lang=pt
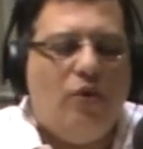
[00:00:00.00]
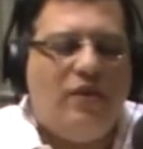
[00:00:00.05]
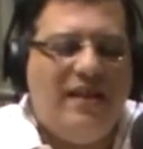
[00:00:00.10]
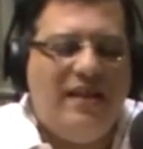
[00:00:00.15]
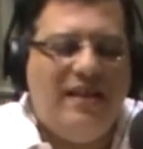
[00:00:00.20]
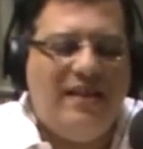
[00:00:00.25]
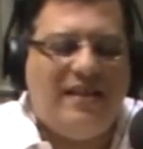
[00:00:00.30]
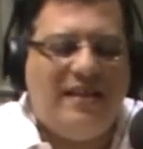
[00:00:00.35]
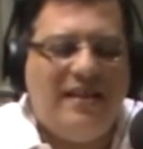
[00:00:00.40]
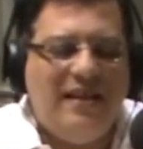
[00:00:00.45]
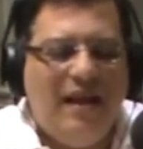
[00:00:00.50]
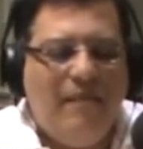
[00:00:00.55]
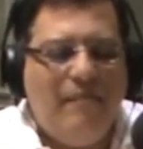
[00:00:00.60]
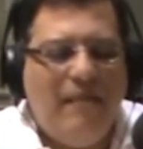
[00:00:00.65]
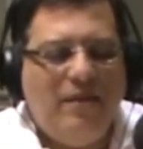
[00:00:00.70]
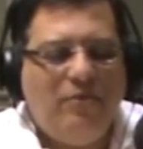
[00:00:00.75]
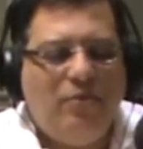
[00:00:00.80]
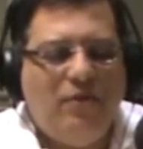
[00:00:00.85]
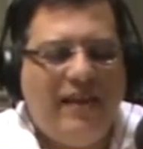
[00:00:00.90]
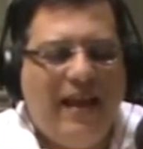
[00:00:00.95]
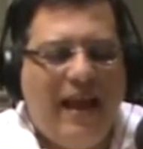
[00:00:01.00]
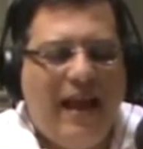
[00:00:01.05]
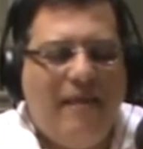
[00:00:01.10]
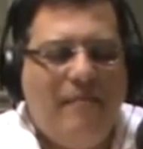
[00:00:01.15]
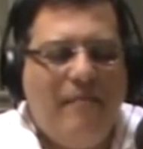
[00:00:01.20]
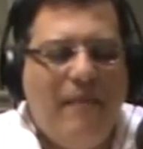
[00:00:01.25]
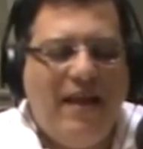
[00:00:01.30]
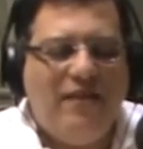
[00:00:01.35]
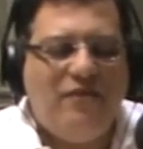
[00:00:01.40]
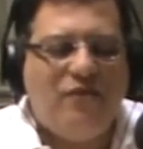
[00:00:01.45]
os ensinamentos
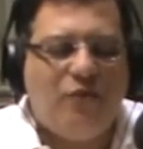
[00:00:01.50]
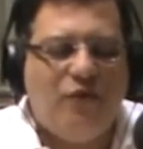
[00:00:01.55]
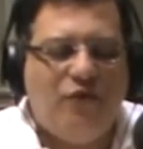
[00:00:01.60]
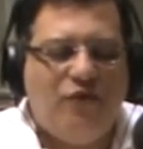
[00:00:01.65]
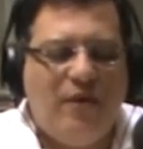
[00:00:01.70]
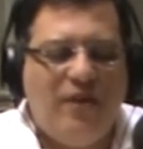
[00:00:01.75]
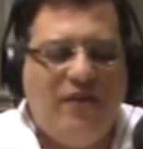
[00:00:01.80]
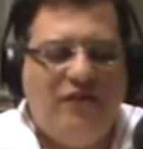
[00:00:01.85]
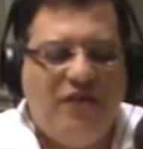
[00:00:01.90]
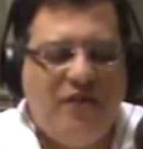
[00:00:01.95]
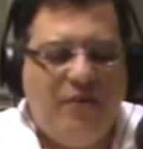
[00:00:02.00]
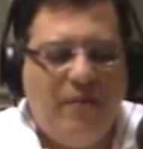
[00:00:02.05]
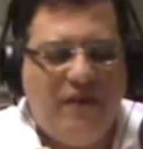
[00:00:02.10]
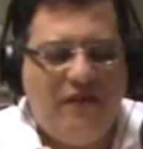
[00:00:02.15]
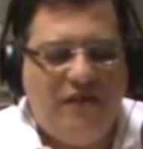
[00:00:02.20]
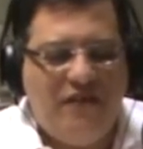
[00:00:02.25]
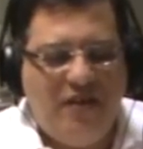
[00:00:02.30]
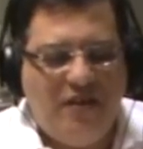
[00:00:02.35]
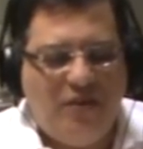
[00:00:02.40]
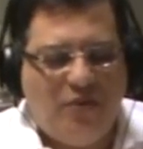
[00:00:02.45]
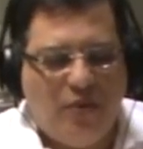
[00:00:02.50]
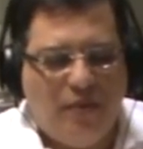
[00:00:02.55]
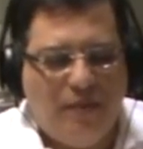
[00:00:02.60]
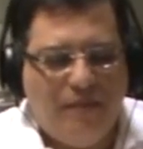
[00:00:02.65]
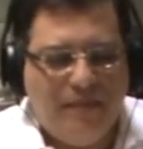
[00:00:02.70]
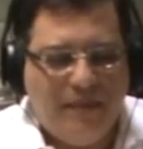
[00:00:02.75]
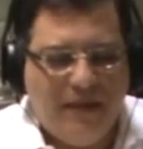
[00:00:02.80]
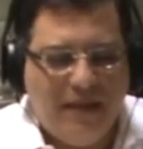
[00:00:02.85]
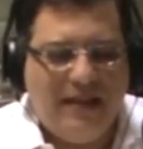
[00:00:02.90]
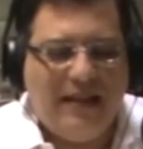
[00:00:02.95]
herméticos do Antigo
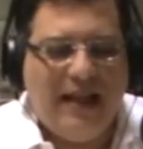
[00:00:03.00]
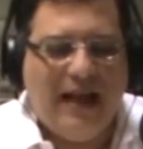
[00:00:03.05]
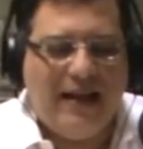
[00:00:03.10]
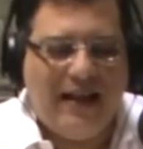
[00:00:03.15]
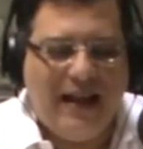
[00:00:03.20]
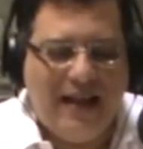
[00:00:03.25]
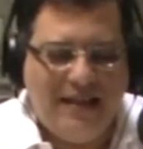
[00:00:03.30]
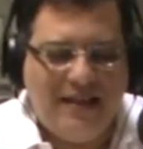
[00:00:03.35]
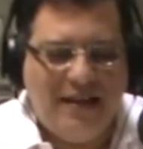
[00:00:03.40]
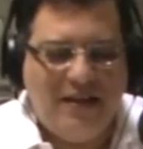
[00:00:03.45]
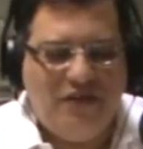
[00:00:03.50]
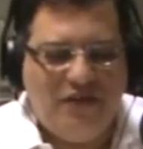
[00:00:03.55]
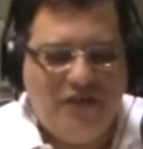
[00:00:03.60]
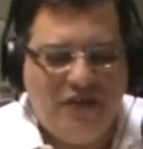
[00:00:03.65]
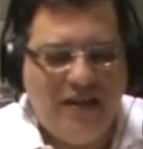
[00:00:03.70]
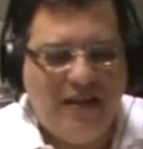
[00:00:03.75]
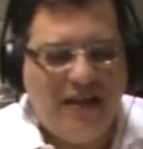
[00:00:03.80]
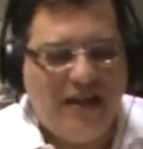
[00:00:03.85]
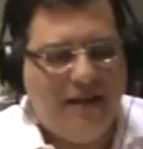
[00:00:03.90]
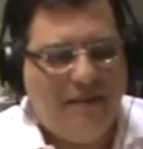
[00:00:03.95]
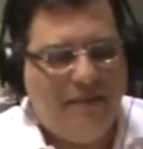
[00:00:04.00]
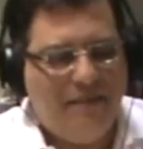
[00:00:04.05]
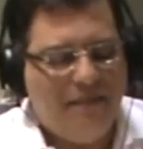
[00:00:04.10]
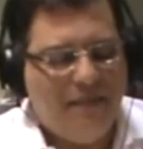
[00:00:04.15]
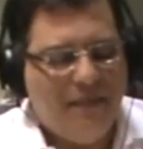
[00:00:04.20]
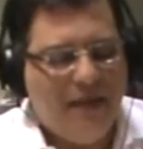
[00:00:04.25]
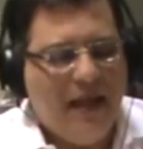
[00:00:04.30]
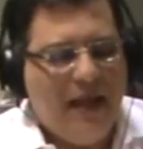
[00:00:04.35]
Egito e da Grécia Antiga,